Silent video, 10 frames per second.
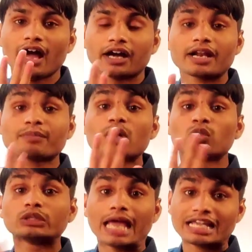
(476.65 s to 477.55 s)
अगर आपका
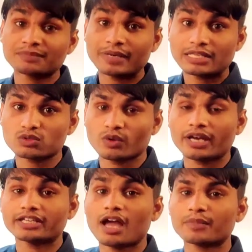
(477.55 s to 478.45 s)
खुद का एक्सपीरियंस होगा
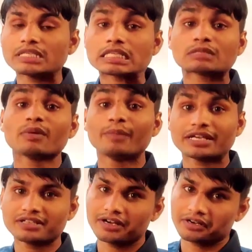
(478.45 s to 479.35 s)
कि आपने सच में
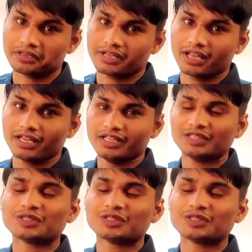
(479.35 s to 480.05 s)
बेस्ट ऑर्डर किया है